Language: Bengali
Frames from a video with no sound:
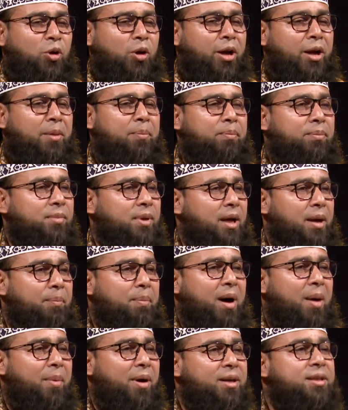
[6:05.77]
যে অনেক
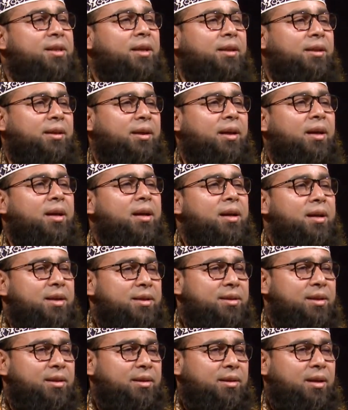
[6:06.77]
বাবার সাথে
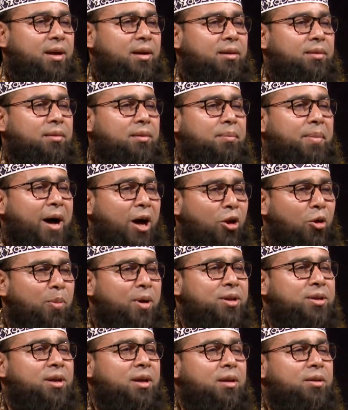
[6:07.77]
যে তার
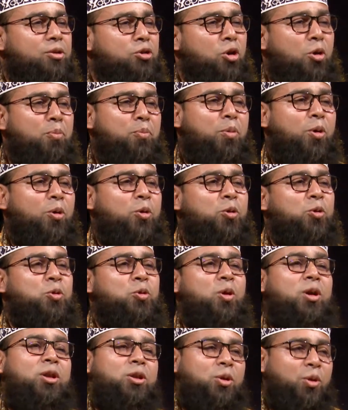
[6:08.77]
ভালোবাসার সম্পর্ক
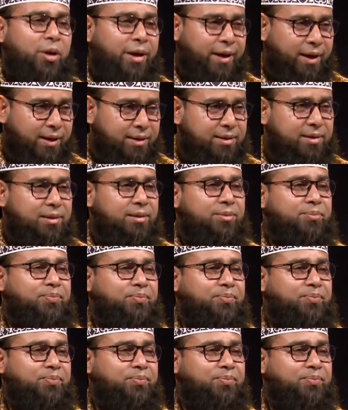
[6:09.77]
দূরত্ব হয়ে গেছে